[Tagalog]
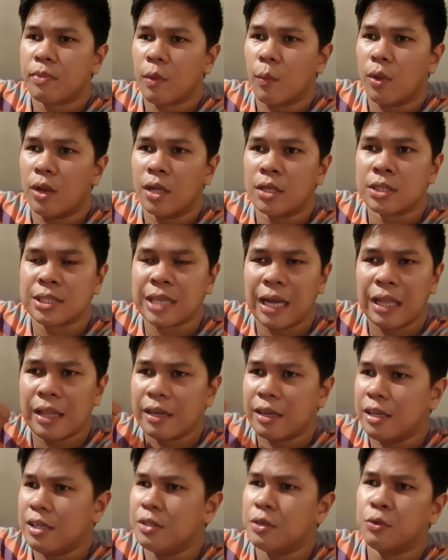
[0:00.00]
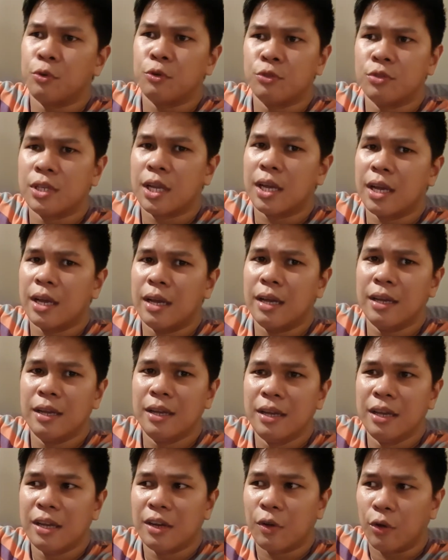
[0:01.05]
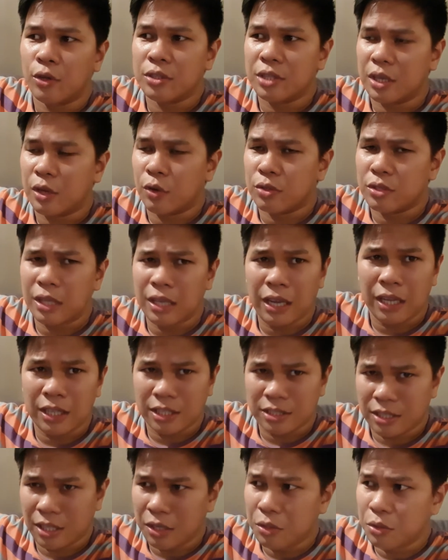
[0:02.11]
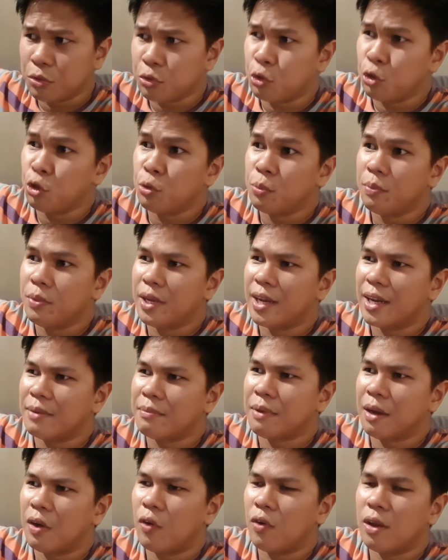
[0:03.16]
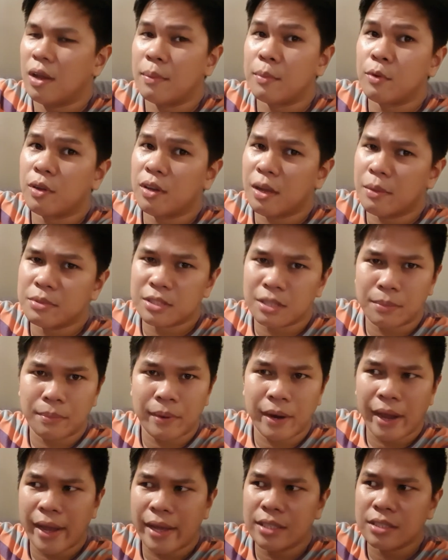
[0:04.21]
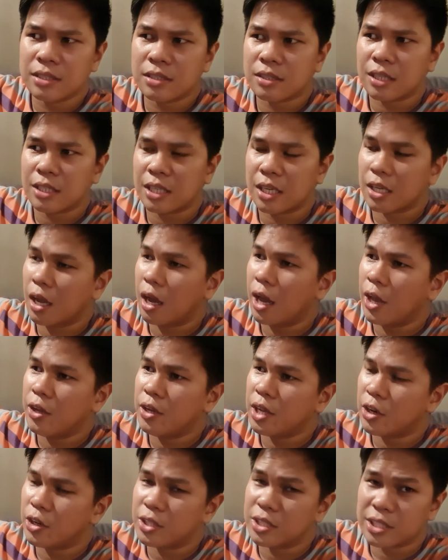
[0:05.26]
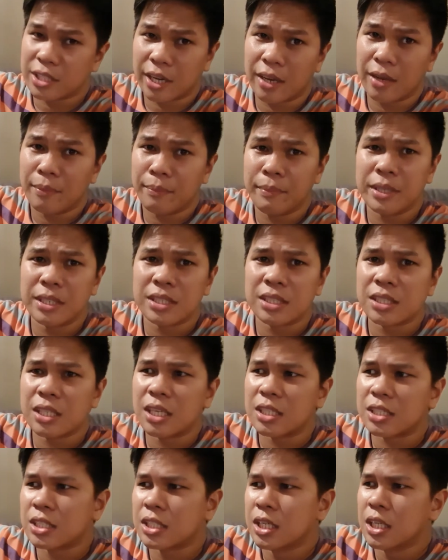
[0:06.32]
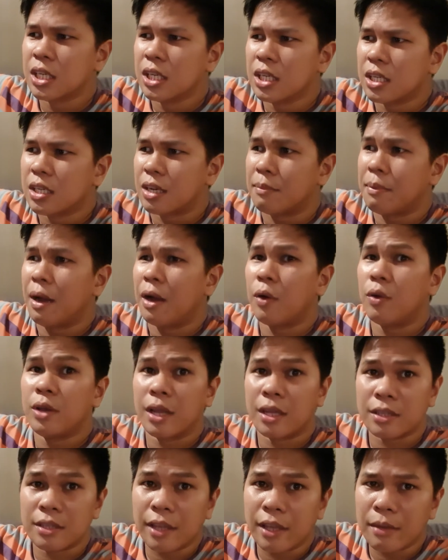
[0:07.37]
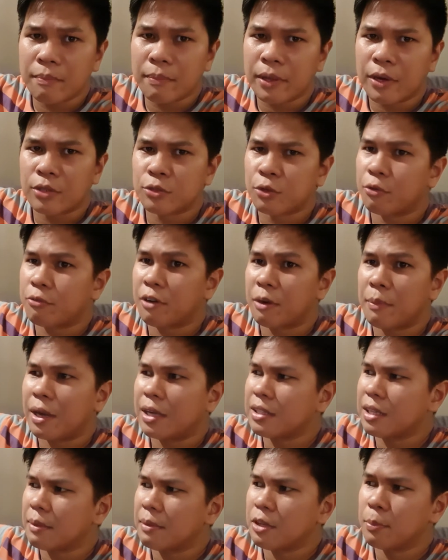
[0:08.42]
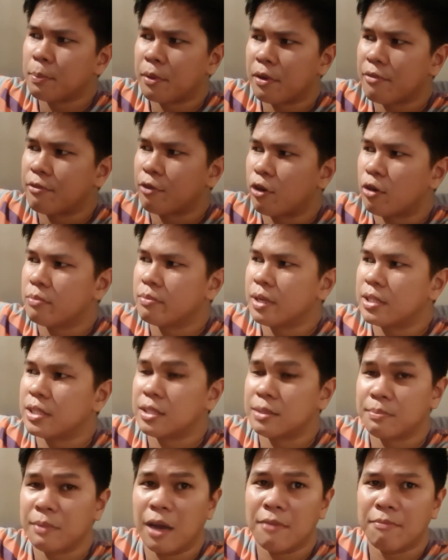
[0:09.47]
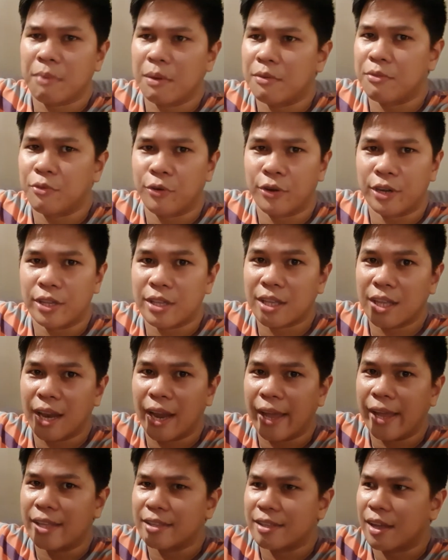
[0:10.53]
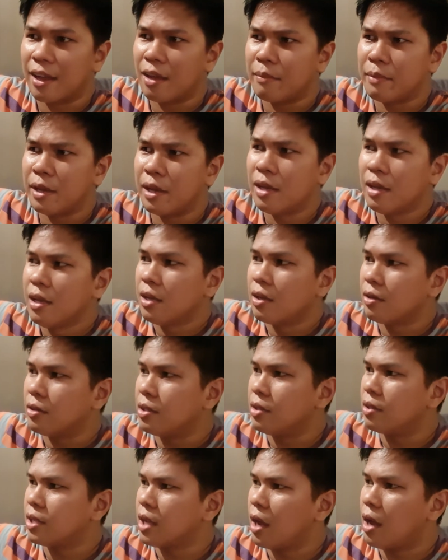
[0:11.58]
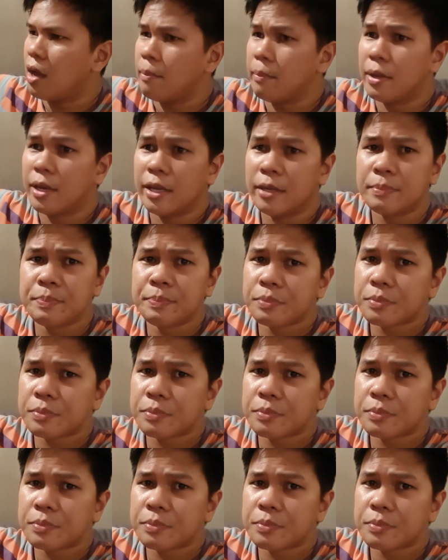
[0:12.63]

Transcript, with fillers: Walang salary noon una, konting-konting kita sa YouTube, yan, mga collab-collab sa brands, tapos hanggang ngayon nagkaroon ng sariling business na bago lang din, pero so far maganda naman yung performance ng mga pang fourth client na kami, kung di magkakamali.